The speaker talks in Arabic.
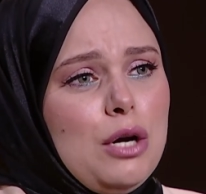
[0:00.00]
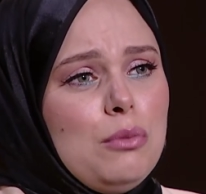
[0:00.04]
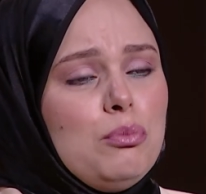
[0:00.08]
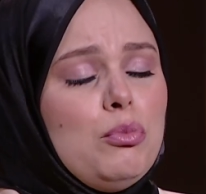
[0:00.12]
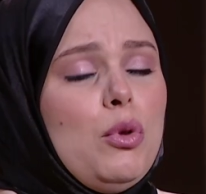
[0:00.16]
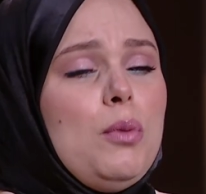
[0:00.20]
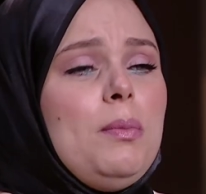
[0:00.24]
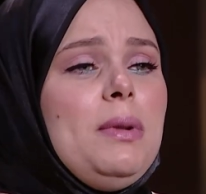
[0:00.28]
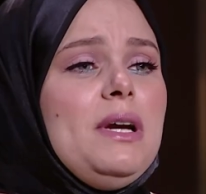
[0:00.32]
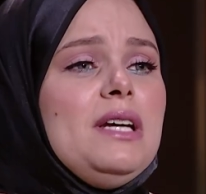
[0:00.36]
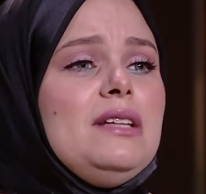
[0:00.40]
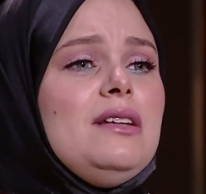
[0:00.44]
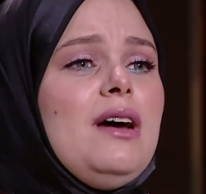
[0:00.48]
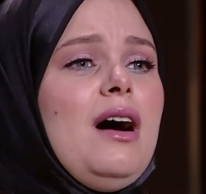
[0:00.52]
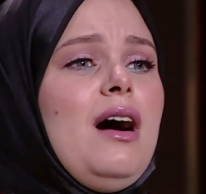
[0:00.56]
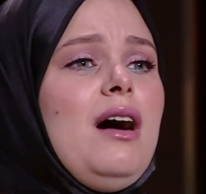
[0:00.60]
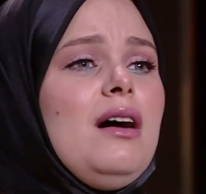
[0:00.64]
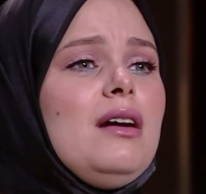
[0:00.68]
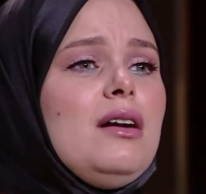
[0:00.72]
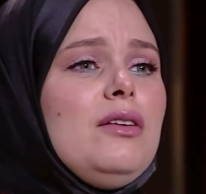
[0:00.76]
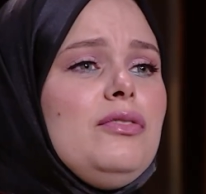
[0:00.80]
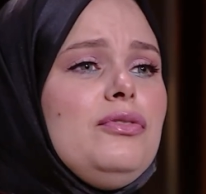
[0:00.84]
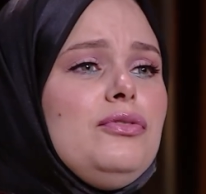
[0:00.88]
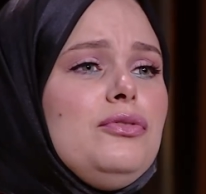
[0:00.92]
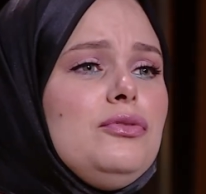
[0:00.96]
ممكن
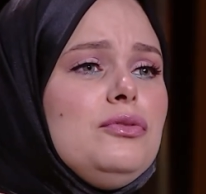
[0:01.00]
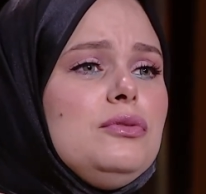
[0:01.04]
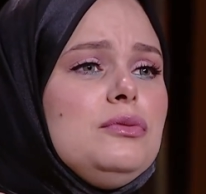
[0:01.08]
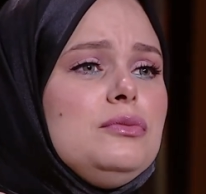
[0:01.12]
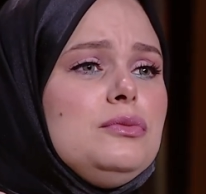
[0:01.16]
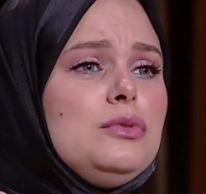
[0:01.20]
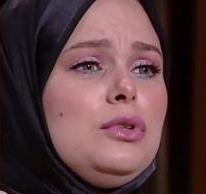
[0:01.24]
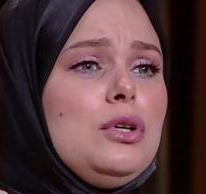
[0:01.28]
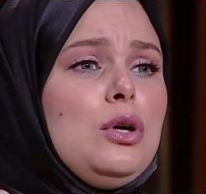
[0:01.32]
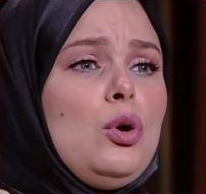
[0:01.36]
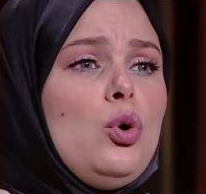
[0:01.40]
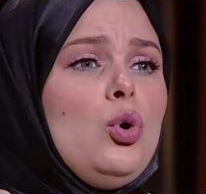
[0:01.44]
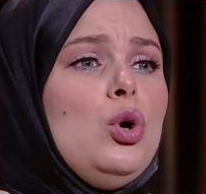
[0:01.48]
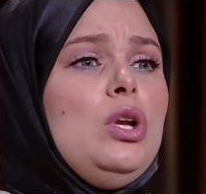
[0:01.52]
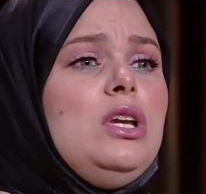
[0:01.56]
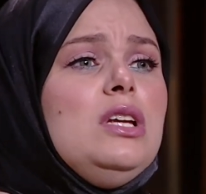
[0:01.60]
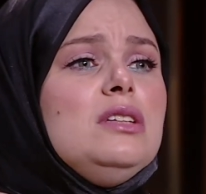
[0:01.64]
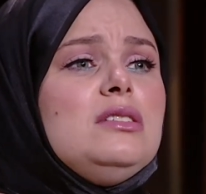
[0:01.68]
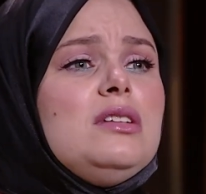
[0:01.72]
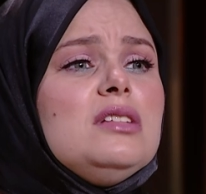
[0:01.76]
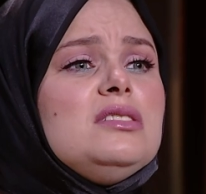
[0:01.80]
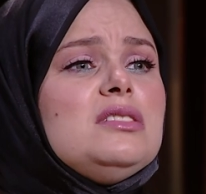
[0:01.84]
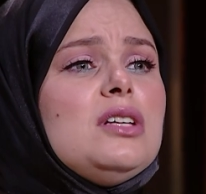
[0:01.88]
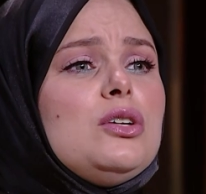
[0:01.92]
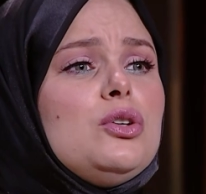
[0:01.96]
أعرف كل
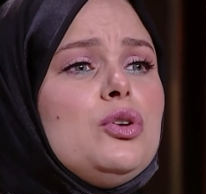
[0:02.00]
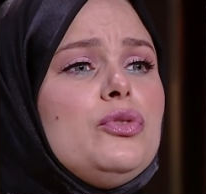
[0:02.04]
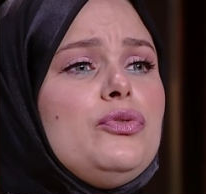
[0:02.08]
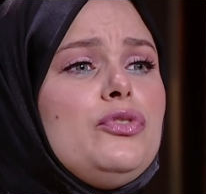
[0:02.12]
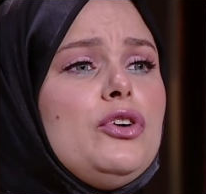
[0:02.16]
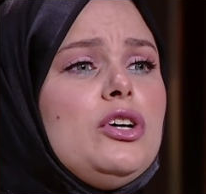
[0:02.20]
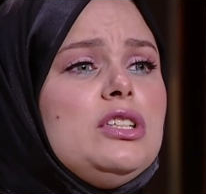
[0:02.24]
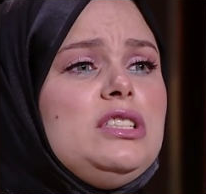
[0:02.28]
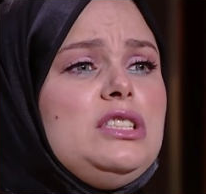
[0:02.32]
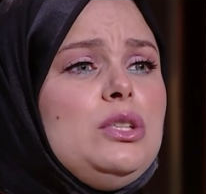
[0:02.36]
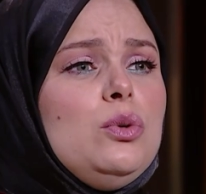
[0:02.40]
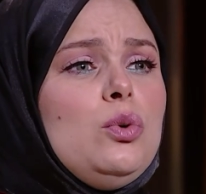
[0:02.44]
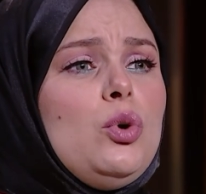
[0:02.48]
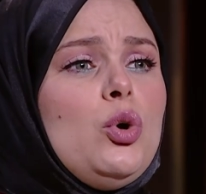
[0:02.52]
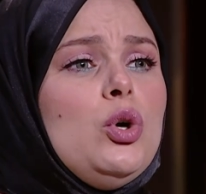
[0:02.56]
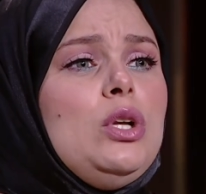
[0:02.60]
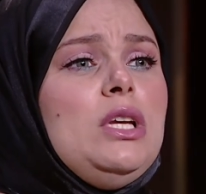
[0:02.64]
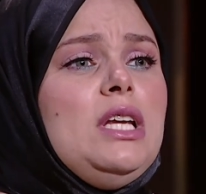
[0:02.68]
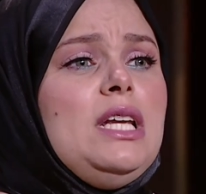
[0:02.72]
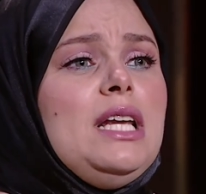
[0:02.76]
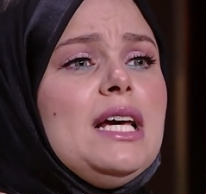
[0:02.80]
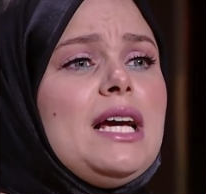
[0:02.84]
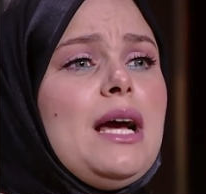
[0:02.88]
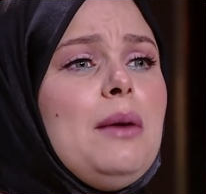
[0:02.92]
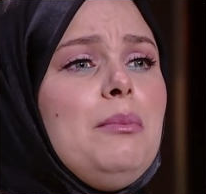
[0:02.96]
تصرفاتي وكل
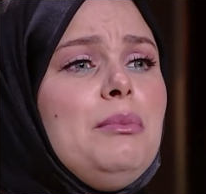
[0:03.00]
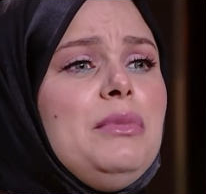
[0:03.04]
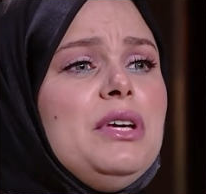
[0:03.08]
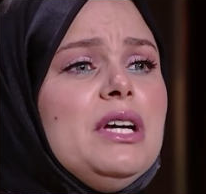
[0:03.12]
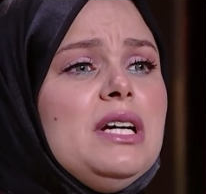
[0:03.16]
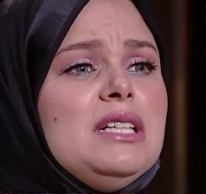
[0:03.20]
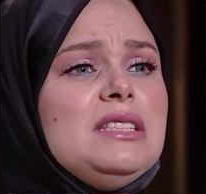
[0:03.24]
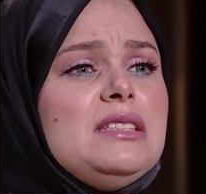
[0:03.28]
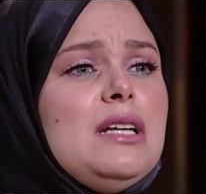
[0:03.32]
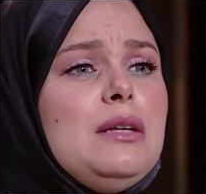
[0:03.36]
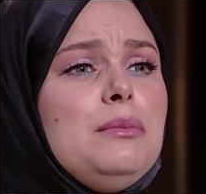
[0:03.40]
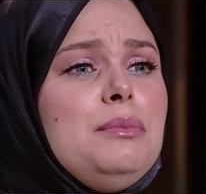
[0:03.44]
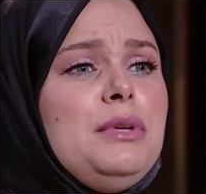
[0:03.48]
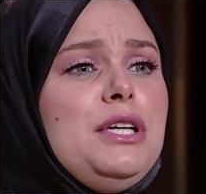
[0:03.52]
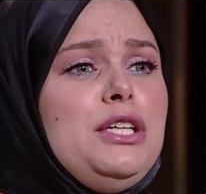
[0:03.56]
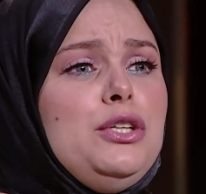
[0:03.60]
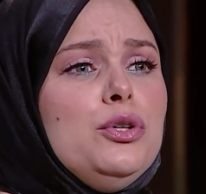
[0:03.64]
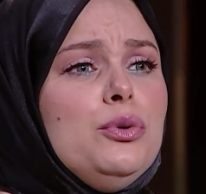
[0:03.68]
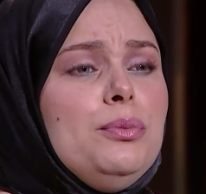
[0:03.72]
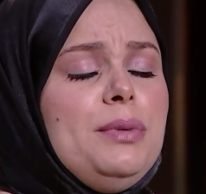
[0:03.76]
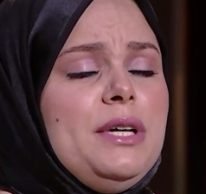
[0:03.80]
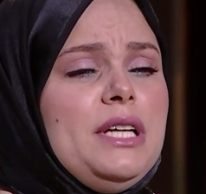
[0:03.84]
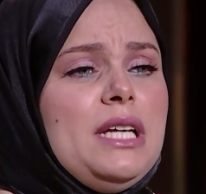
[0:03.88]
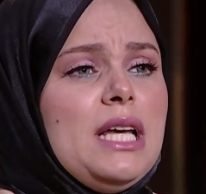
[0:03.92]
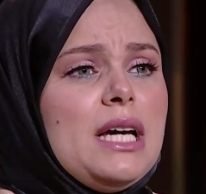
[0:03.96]
اللي كان بيحصل بيني
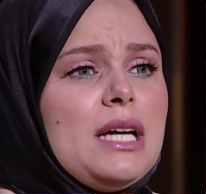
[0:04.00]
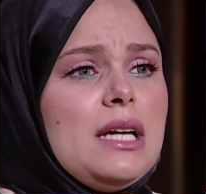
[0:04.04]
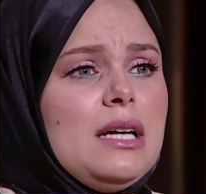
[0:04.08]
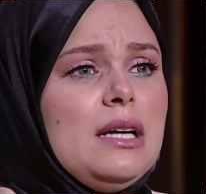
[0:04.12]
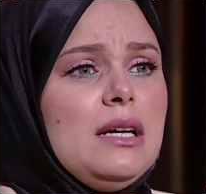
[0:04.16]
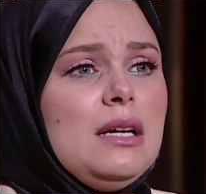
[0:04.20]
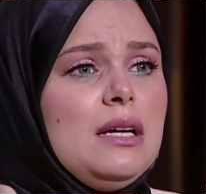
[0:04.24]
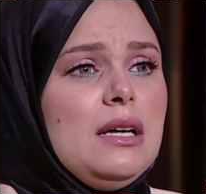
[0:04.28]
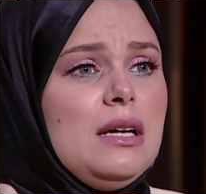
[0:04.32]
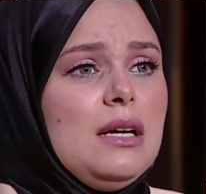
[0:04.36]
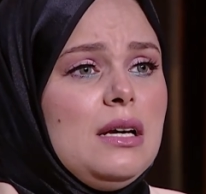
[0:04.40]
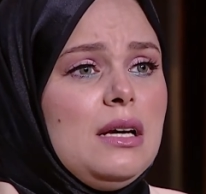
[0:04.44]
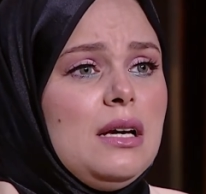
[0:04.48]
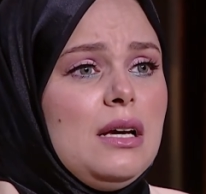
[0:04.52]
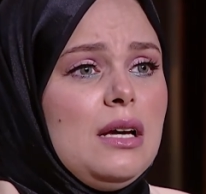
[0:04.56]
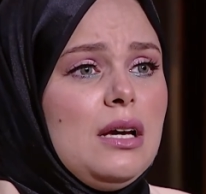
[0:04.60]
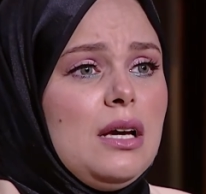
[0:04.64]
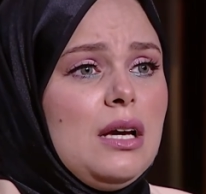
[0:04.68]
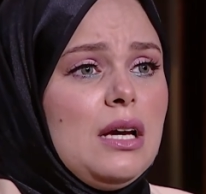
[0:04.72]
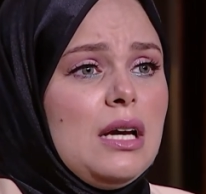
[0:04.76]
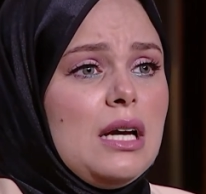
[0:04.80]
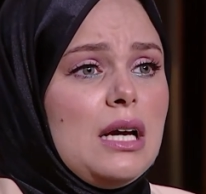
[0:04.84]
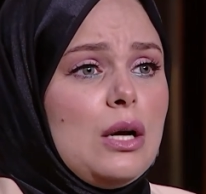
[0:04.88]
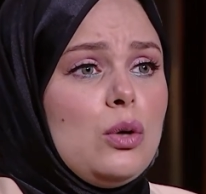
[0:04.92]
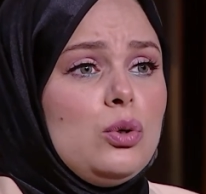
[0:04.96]
وبينك
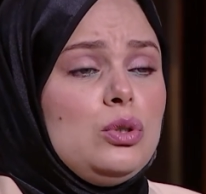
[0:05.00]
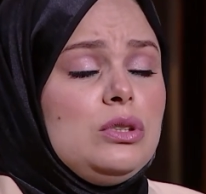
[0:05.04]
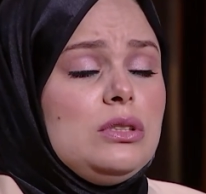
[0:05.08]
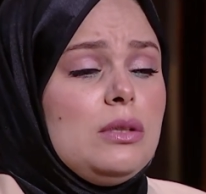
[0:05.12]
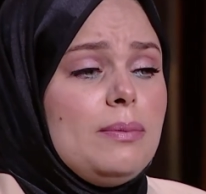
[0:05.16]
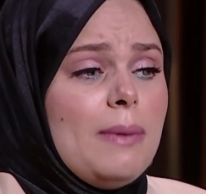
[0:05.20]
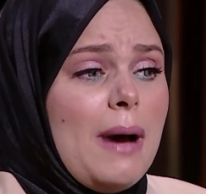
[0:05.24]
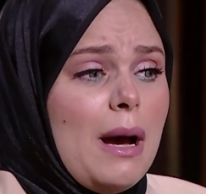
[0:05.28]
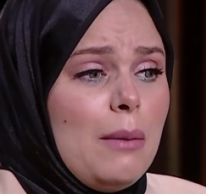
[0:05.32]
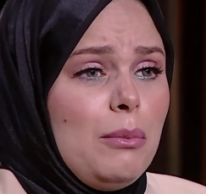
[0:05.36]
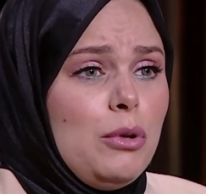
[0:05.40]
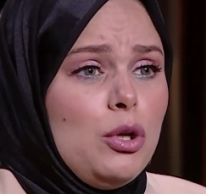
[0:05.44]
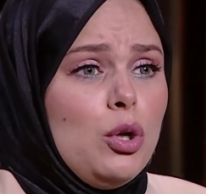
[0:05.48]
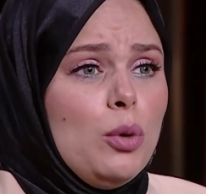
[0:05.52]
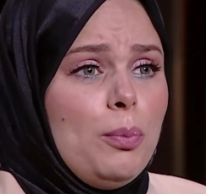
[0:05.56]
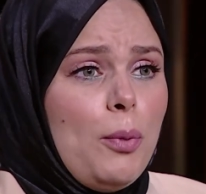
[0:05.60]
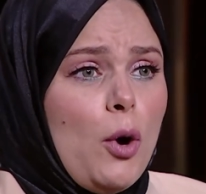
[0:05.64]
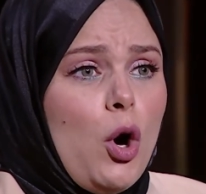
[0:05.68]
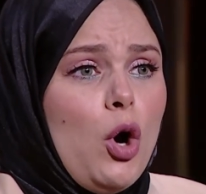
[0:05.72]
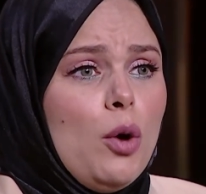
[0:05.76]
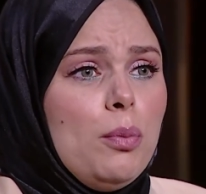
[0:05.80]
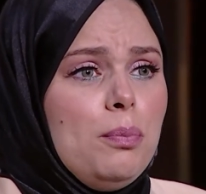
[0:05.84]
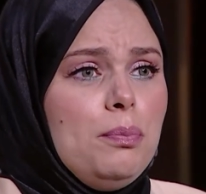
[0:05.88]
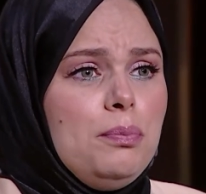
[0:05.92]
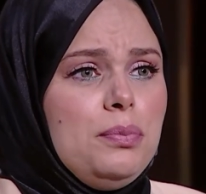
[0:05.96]
كنت بعمله
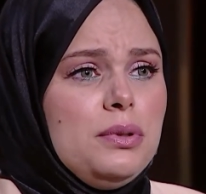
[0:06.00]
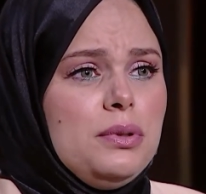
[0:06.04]
بحب